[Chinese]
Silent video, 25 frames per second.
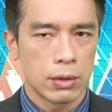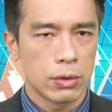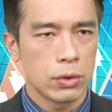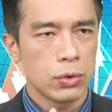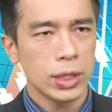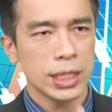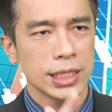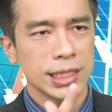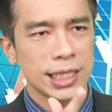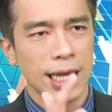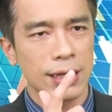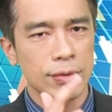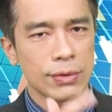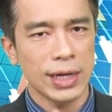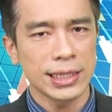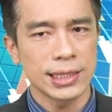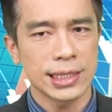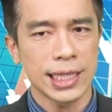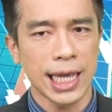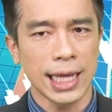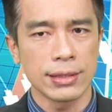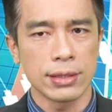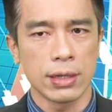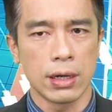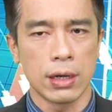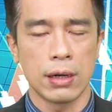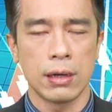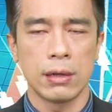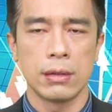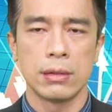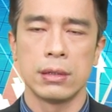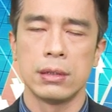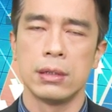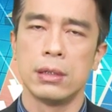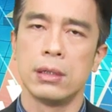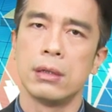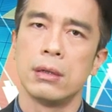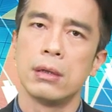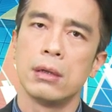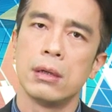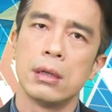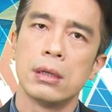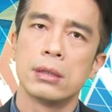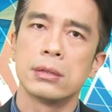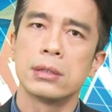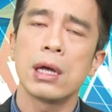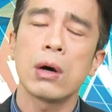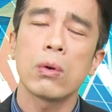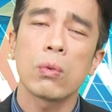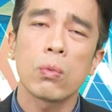会上万三
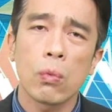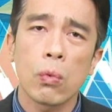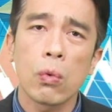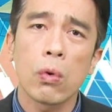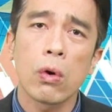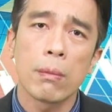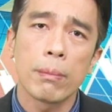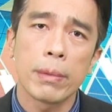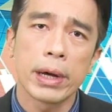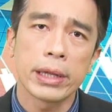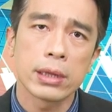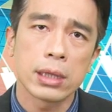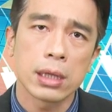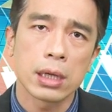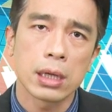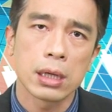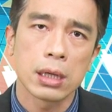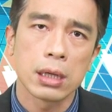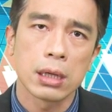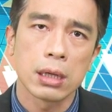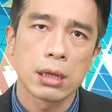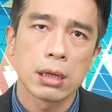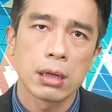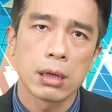哦。’那我们呢？